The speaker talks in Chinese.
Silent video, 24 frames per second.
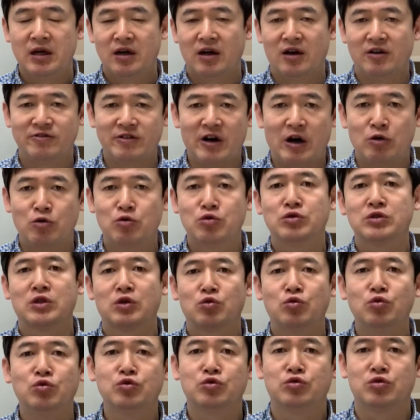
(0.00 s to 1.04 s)
呃，防护的
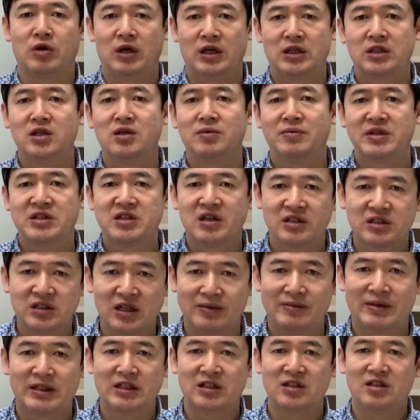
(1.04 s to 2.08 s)
工作哈，特别上
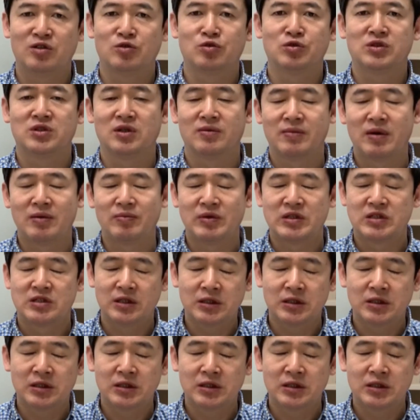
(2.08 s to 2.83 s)
下班的弟兄姐妹们，